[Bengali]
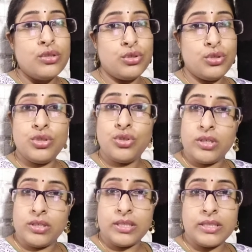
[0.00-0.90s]
যদি
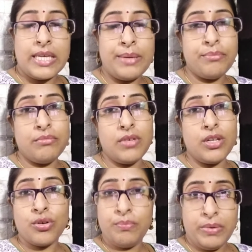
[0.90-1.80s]
জ্বরটা সেম
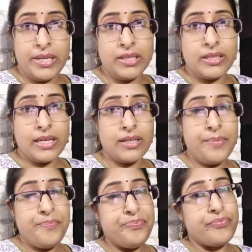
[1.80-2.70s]
এরকম বেড়েই থাকে
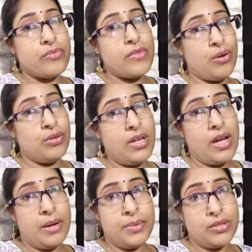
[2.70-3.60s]
তাহলে
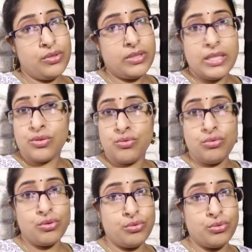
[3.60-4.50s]
আবার ওই
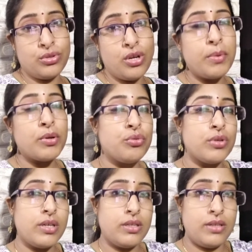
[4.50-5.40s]
টেস্টগুলো করতে হবে করে
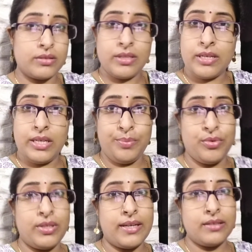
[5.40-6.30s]
ডাক্তারকে রিপোর্ট
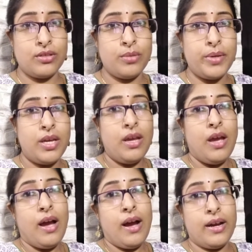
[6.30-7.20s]
দেখাতে হবে
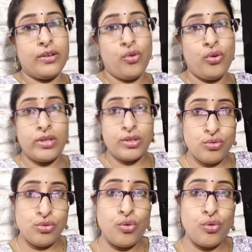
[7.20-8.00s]
আর অনেকগুলো